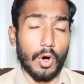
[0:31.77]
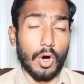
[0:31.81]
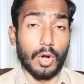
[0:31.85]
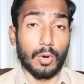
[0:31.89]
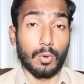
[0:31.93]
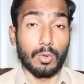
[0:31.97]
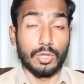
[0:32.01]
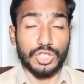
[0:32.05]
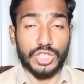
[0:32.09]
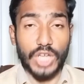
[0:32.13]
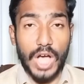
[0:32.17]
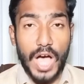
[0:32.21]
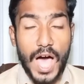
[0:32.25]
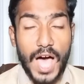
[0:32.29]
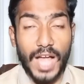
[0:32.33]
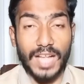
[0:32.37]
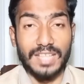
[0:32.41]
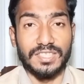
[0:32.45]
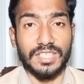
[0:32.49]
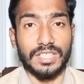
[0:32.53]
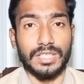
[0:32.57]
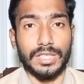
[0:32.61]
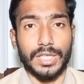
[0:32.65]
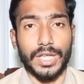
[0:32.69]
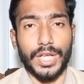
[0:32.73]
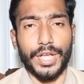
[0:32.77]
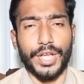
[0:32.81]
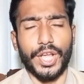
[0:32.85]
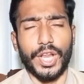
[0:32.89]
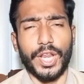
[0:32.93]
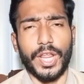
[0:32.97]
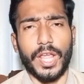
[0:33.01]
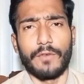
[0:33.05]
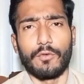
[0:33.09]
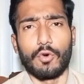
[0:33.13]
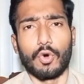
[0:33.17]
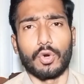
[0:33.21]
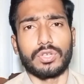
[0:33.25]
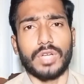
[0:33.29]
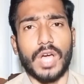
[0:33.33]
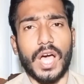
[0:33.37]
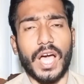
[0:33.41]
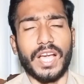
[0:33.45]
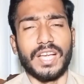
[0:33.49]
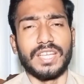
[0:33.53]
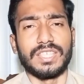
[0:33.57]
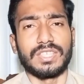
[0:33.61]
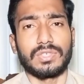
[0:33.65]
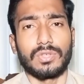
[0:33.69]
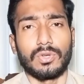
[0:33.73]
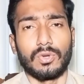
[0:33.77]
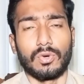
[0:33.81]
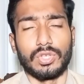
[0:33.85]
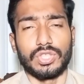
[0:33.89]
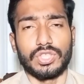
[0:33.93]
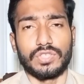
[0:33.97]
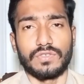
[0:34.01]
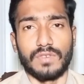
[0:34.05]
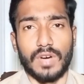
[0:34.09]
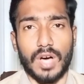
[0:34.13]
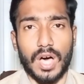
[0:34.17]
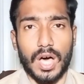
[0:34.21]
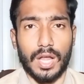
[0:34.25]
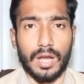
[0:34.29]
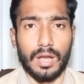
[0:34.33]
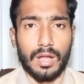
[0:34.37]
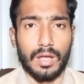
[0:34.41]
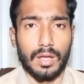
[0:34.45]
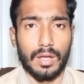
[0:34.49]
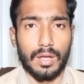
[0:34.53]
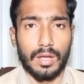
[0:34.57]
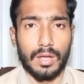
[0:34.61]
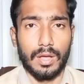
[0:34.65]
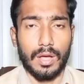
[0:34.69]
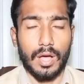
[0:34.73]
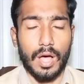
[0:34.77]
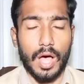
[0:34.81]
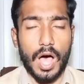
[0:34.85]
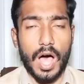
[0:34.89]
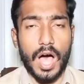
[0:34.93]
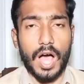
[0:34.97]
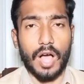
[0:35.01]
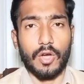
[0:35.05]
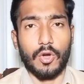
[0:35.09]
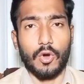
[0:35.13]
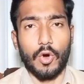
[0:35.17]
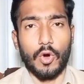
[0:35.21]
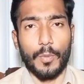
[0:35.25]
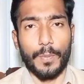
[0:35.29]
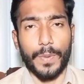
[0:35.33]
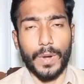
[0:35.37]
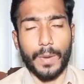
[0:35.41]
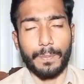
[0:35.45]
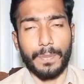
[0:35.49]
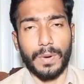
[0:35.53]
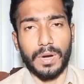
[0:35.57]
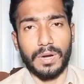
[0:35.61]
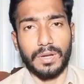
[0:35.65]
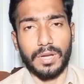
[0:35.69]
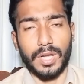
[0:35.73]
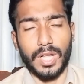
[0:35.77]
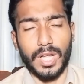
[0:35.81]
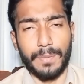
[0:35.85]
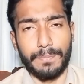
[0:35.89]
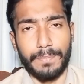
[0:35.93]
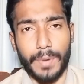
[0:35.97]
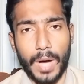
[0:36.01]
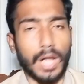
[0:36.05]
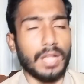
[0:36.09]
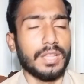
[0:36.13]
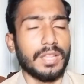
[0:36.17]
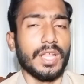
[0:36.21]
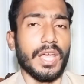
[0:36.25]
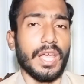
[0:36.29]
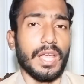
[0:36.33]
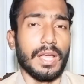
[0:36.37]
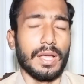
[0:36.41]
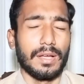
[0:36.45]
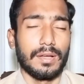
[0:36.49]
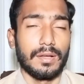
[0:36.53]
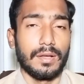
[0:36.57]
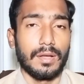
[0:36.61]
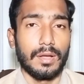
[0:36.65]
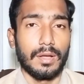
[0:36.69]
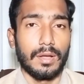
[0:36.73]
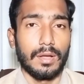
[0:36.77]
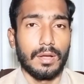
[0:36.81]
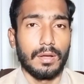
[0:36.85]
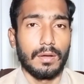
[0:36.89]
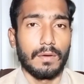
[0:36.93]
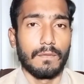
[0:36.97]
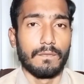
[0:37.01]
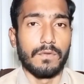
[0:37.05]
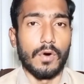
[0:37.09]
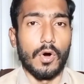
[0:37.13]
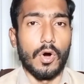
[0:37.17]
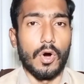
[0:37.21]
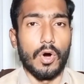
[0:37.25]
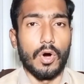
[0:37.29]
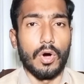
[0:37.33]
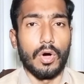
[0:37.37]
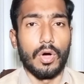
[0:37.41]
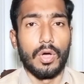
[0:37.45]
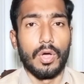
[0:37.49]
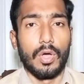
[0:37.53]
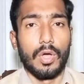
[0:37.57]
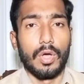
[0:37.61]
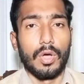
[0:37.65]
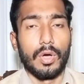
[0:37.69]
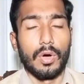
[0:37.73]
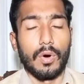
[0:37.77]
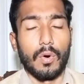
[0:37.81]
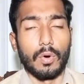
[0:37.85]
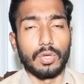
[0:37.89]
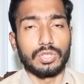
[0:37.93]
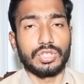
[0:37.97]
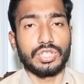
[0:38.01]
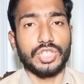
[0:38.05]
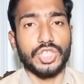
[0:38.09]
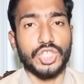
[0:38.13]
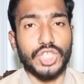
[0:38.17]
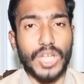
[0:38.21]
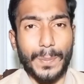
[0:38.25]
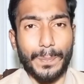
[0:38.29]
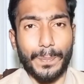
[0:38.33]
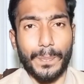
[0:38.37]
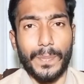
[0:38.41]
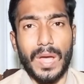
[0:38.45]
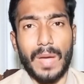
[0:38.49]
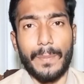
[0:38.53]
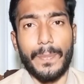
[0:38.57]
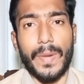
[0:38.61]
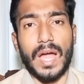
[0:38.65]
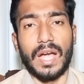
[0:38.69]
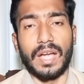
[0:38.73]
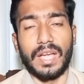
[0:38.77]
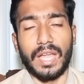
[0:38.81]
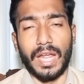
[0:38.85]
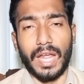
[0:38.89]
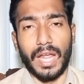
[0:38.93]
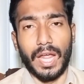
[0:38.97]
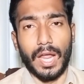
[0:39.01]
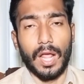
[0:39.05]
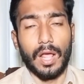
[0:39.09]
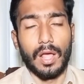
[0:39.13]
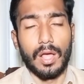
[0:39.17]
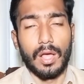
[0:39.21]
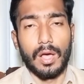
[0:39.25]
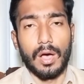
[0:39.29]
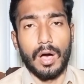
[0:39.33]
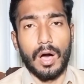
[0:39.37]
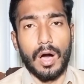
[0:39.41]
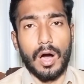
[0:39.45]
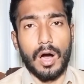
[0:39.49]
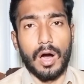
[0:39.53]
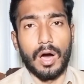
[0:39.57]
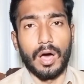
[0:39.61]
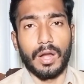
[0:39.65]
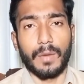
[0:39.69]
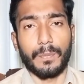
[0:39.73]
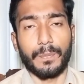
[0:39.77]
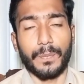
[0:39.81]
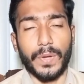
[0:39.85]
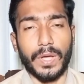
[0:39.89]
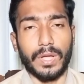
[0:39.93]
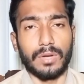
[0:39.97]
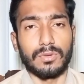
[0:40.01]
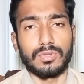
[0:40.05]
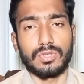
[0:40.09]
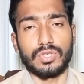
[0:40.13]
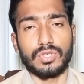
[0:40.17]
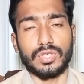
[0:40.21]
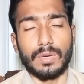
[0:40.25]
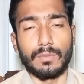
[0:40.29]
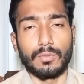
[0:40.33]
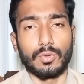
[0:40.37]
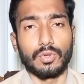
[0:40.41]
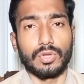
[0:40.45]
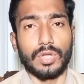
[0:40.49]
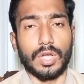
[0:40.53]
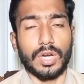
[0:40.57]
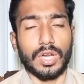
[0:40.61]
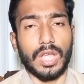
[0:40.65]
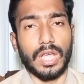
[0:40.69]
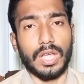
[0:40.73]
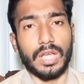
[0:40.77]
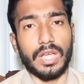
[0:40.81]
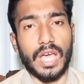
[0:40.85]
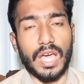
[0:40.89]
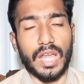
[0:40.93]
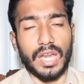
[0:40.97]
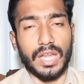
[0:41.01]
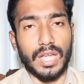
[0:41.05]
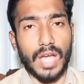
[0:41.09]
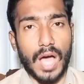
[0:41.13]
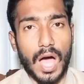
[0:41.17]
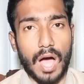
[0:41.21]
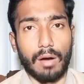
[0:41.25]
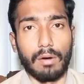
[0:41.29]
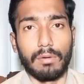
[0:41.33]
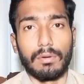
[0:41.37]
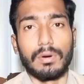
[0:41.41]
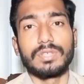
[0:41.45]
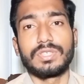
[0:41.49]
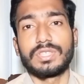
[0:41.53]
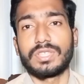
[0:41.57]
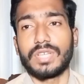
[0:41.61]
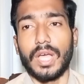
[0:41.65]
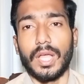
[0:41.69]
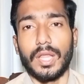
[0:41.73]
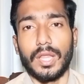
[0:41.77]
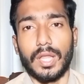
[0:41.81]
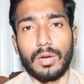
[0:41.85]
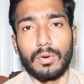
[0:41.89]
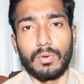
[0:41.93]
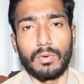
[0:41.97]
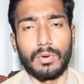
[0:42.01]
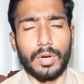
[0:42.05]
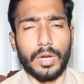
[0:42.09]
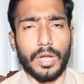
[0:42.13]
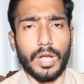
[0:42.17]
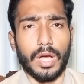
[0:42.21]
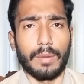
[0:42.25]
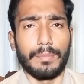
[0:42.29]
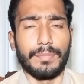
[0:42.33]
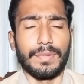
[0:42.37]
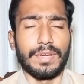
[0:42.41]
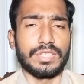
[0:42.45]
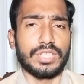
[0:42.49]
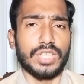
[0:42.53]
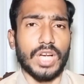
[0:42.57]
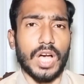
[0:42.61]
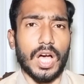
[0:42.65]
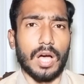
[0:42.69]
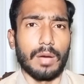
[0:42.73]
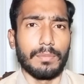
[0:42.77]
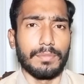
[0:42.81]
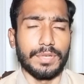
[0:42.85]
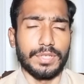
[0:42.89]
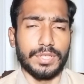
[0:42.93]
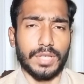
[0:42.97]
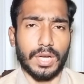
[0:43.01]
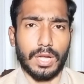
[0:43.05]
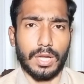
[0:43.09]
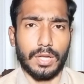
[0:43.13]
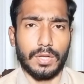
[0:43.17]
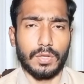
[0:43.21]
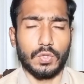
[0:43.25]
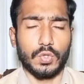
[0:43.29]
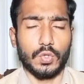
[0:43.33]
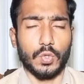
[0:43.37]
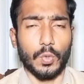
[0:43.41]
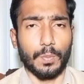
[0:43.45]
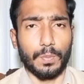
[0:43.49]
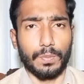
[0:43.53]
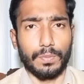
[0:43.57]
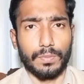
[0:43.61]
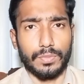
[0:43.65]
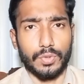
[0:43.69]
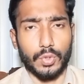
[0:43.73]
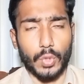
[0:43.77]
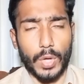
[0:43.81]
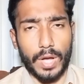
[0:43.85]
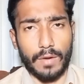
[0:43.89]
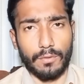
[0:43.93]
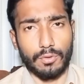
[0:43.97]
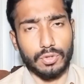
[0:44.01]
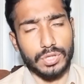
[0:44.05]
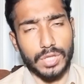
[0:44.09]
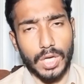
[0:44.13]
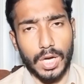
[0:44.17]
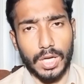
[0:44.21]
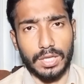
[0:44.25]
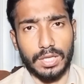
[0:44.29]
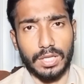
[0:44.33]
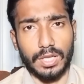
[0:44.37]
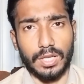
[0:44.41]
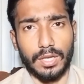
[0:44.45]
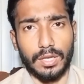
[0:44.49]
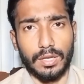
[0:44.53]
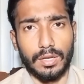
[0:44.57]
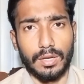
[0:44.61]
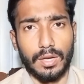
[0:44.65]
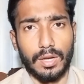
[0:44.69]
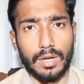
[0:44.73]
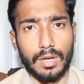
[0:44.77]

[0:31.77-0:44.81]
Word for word: और खुशहाल जिंदगी के लिए वो अट्ठाईस नौजवान आंखों पर पट्टी बांधे वो उस शिप में बैठे और फिर उस समुंदर की गहरी आहोश के अंदर उन्होंने हमेशा हमेशा के लिए चुप जो है वो साथ ली